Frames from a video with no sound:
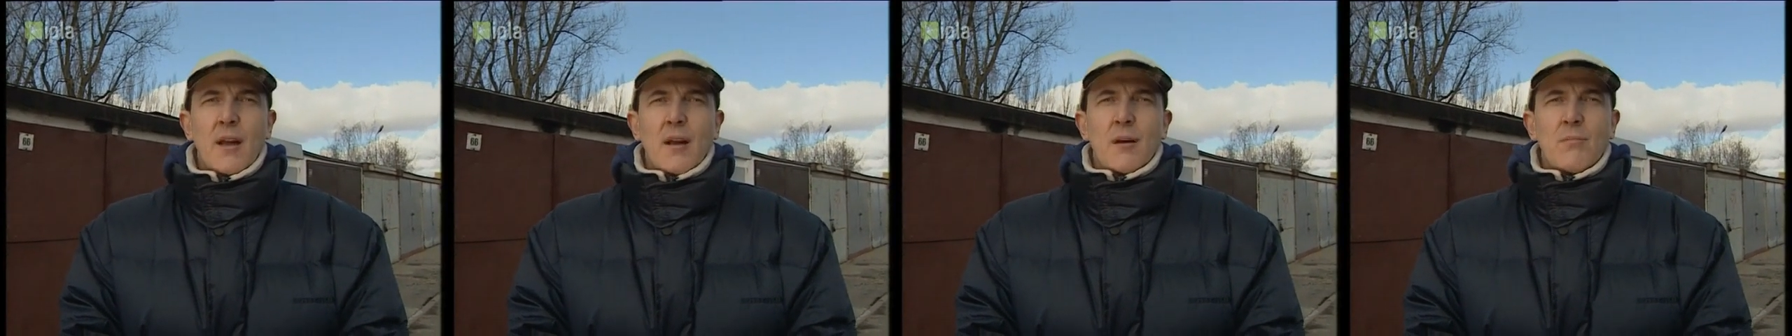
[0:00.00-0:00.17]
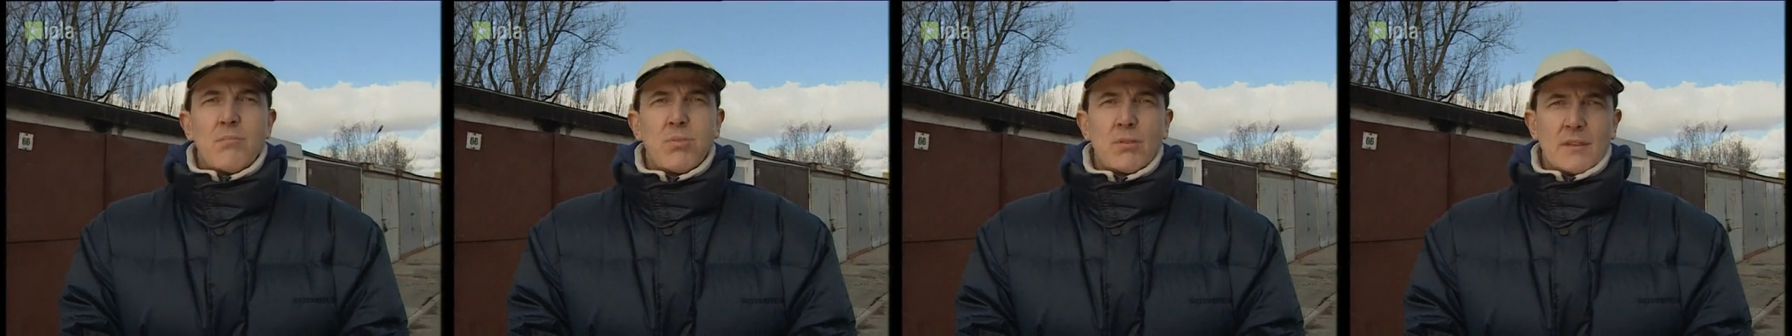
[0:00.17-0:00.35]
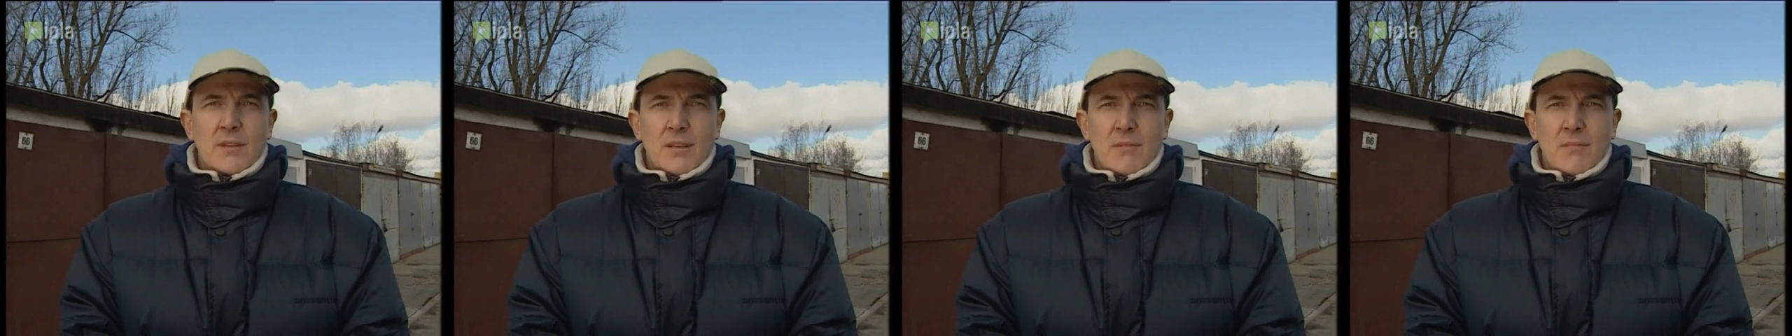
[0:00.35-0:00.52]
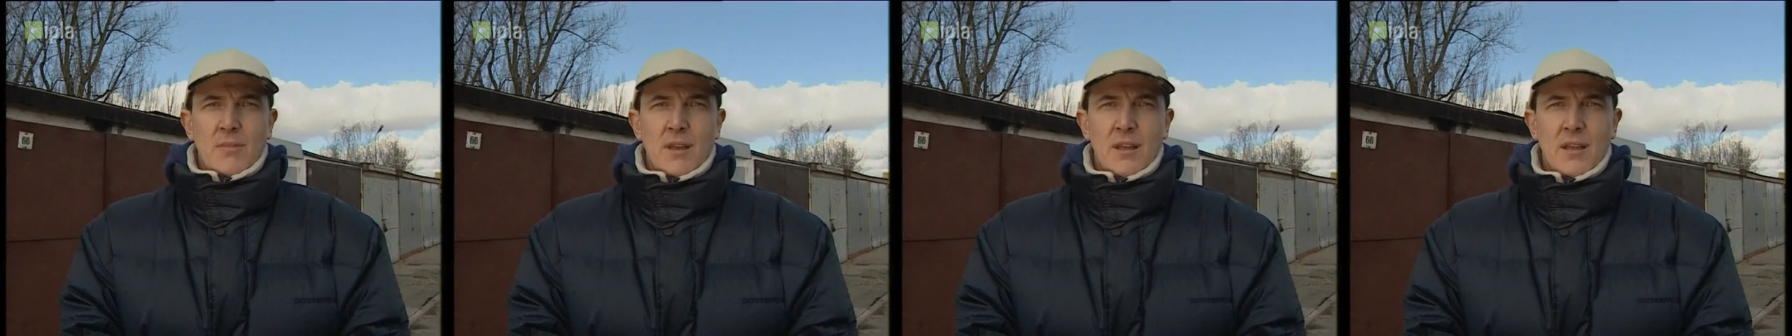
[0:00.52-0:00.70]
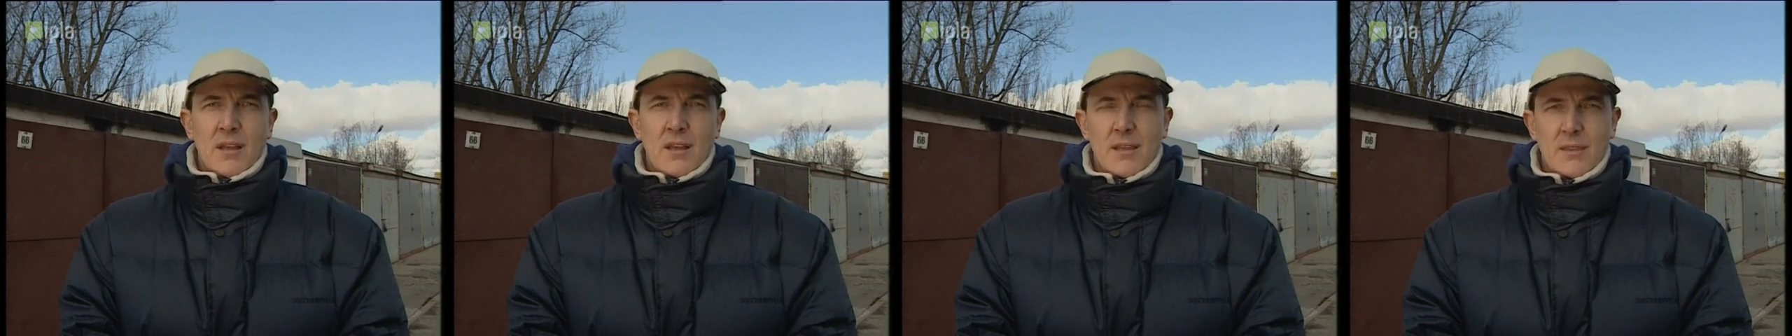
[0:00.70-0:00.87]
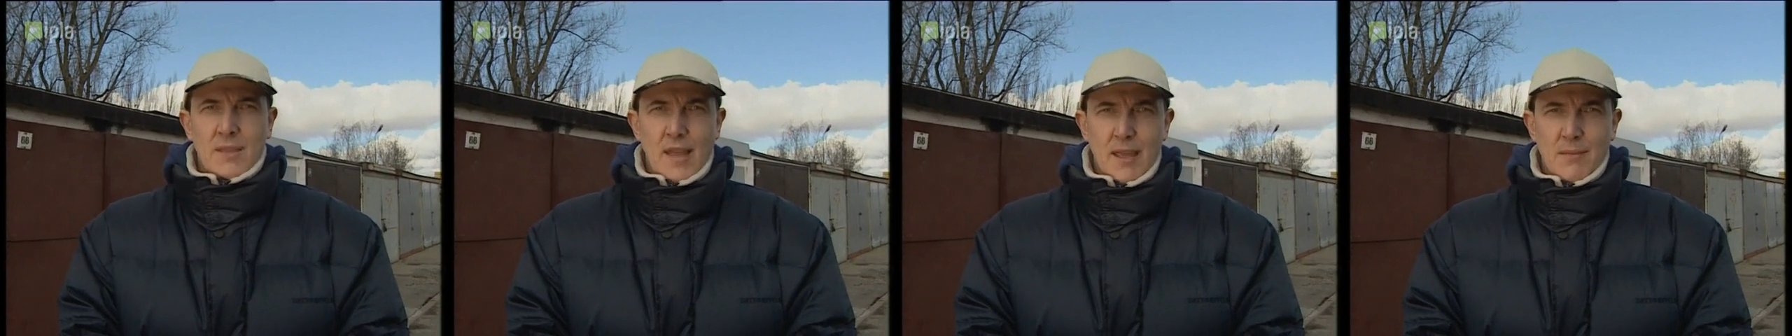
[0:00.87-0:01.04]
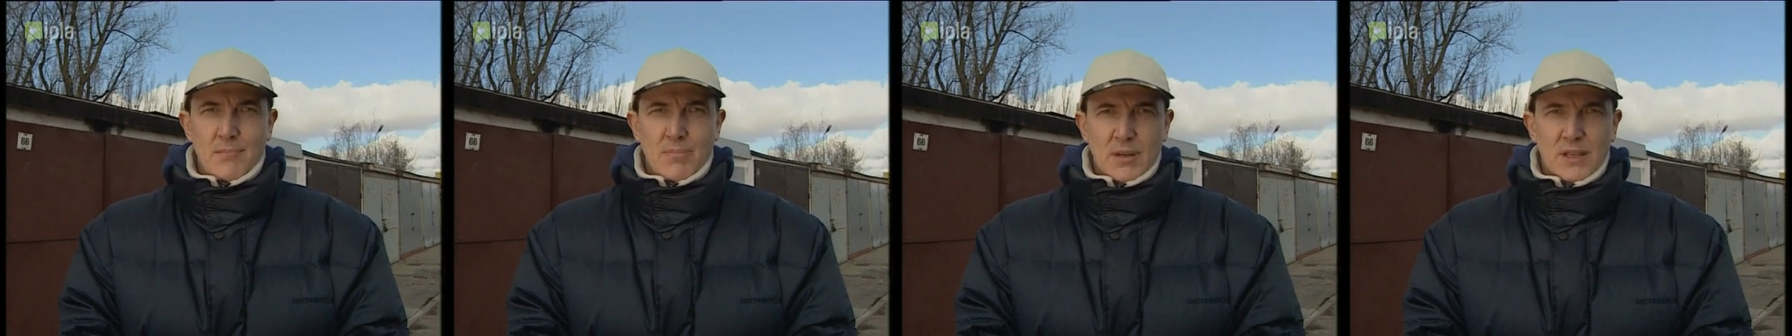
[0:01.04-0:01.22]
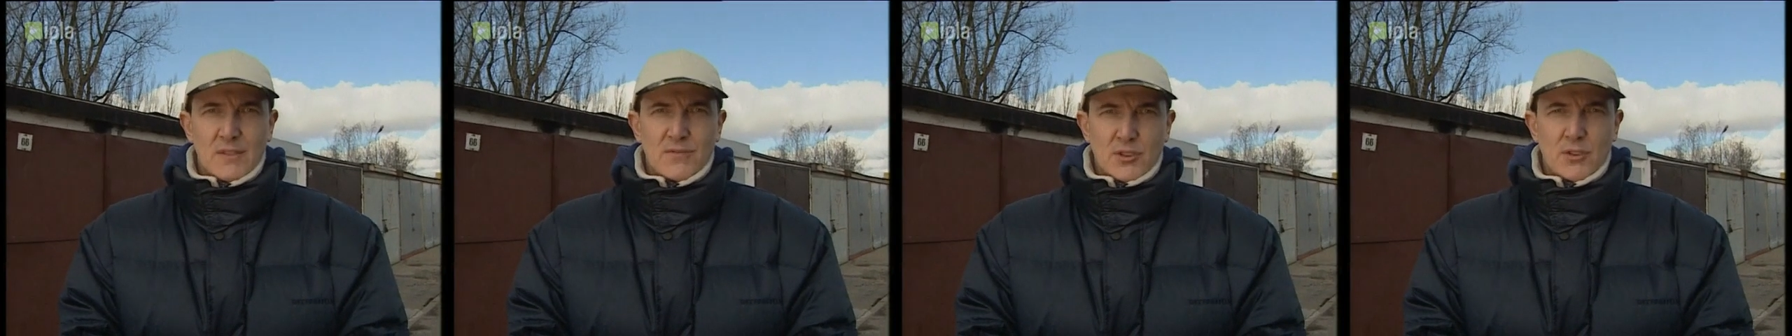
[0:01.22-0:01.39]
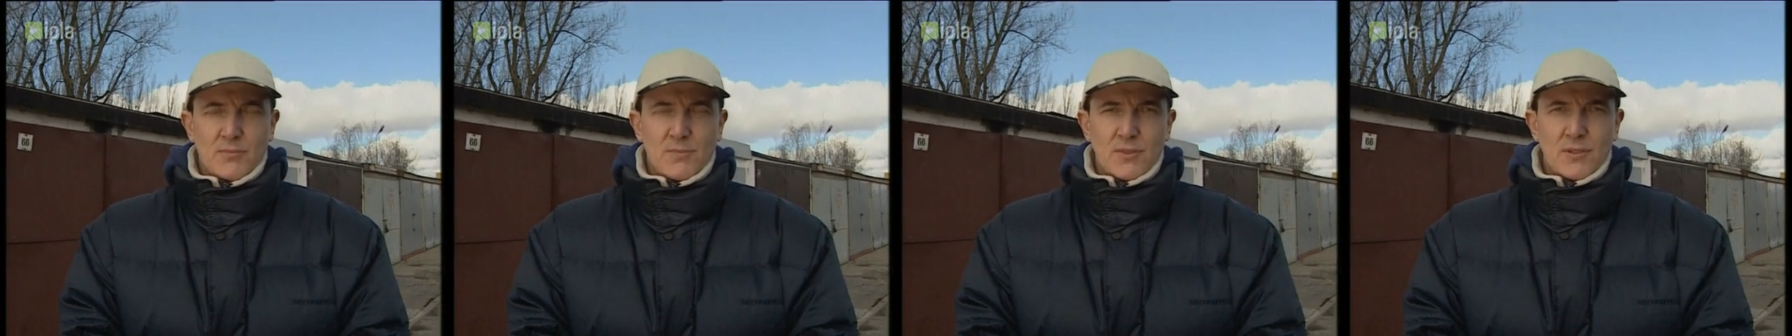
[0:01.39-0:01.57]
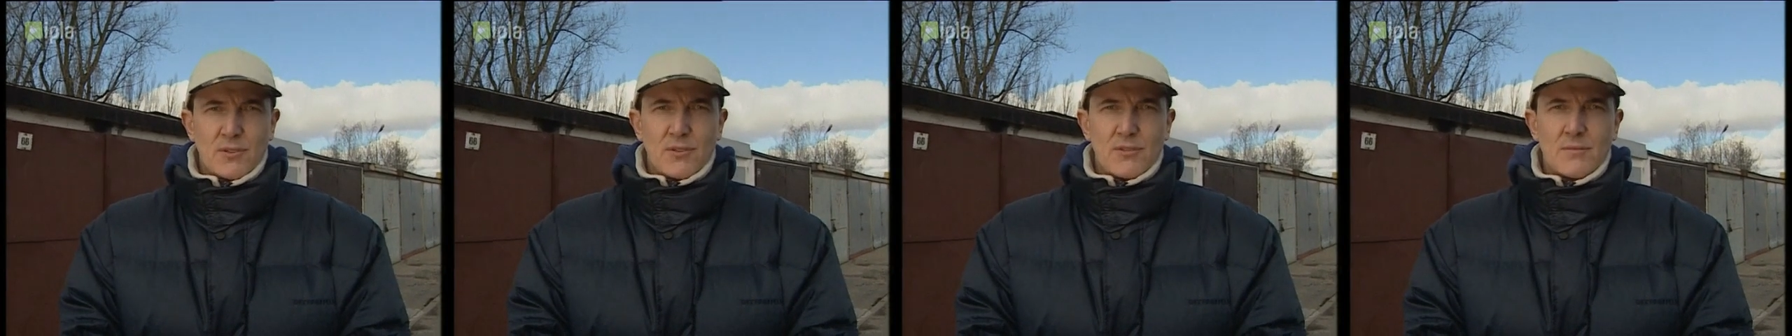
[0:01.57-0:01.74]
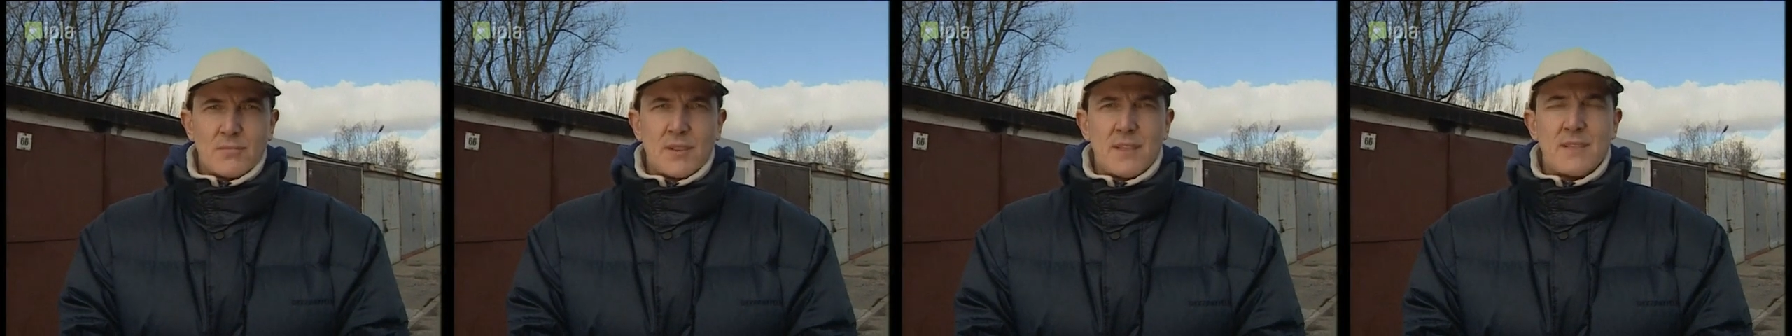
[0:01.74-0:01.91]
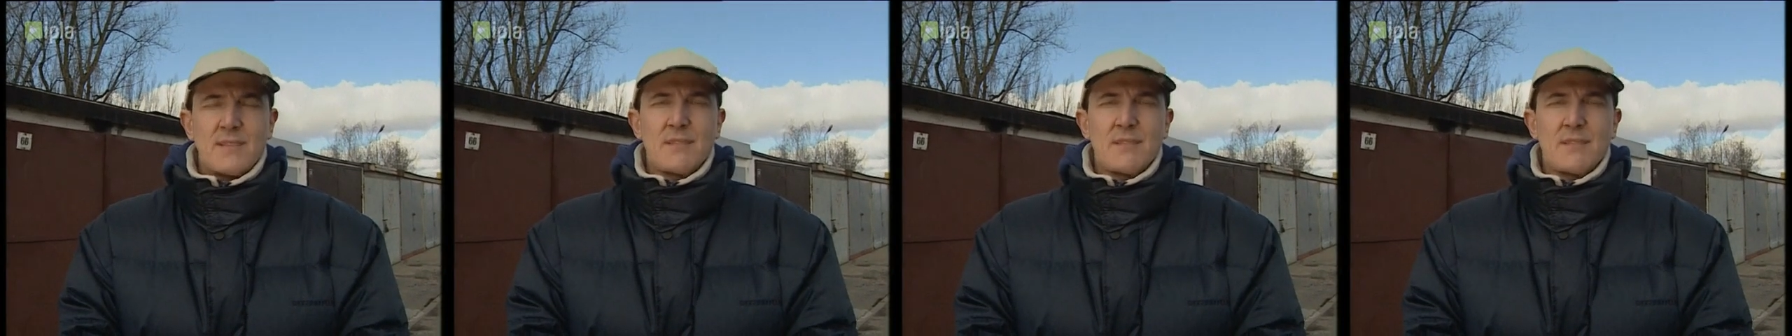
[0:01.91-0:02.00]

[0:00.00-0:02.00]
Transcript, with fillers: Potem najprawdopodobniej